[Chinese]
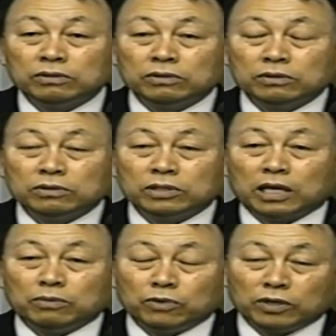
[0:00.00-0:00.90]
为了
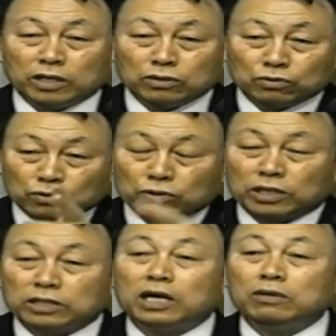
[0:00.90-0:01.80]
隐藏那两个
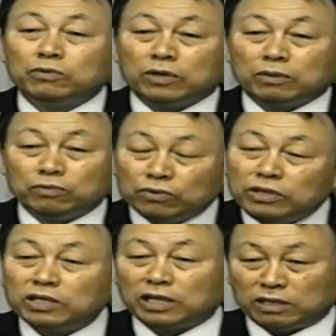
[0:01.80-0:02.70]
探子，
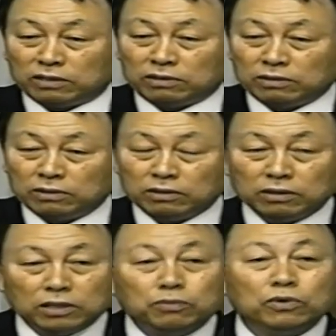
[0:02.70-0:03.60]
献出了他的
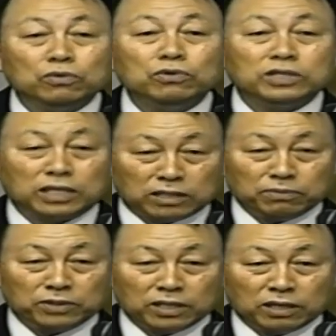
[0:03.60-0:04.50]
生命。
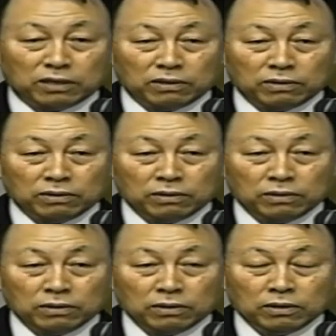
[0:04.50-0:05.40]
结果呢？
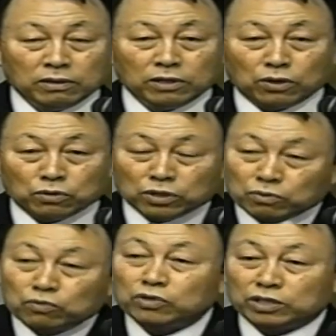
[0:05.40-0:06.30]
他得
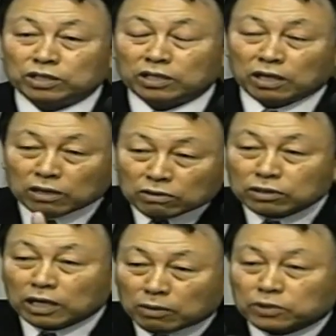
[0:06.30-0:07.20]
救了，
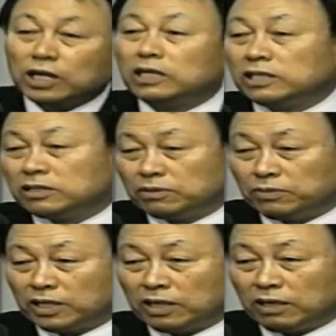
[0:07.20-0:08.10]
基女拉和一家
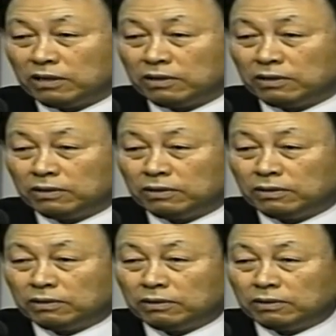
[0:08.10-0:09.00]
全得救了。
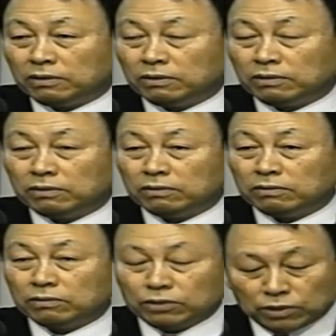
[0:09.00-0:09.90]
耶利哥城全
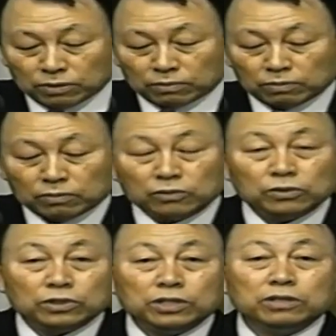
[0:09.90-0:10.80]
倒下的时候，只有
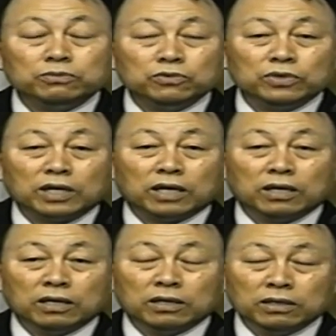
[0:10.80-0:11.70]
那个家庭得
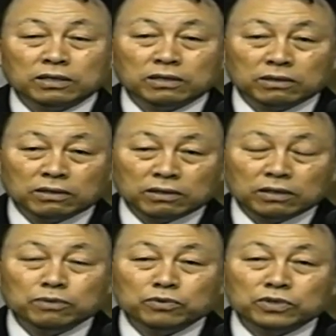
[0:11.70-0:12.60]
救了，而且
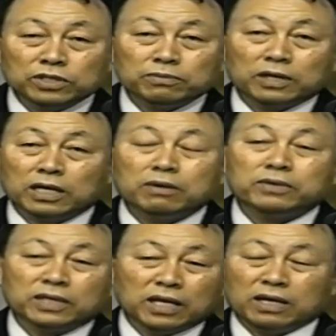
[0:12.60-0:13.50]
他成了萨
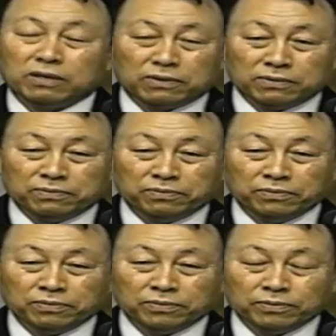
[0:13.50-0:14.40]
门的夫人
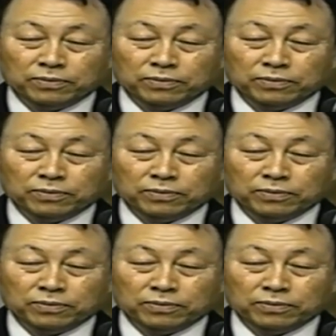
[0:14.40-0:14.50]
呀。